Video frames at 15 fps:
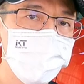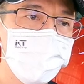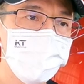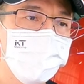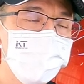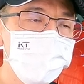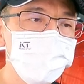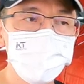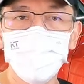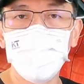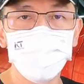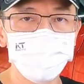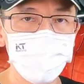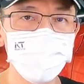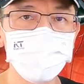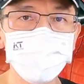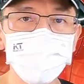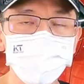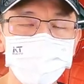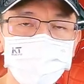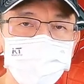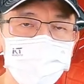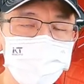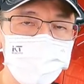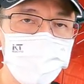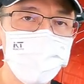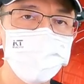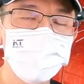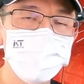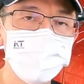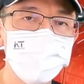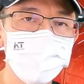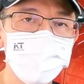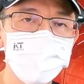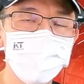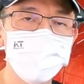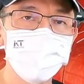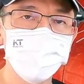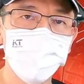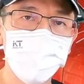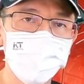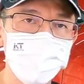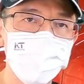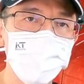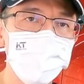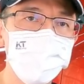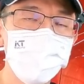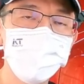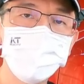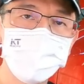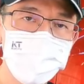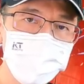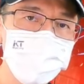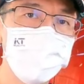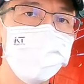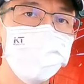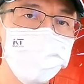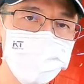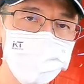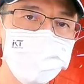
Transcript: 觉就好像是欧系车的一个底盘一样，会变得很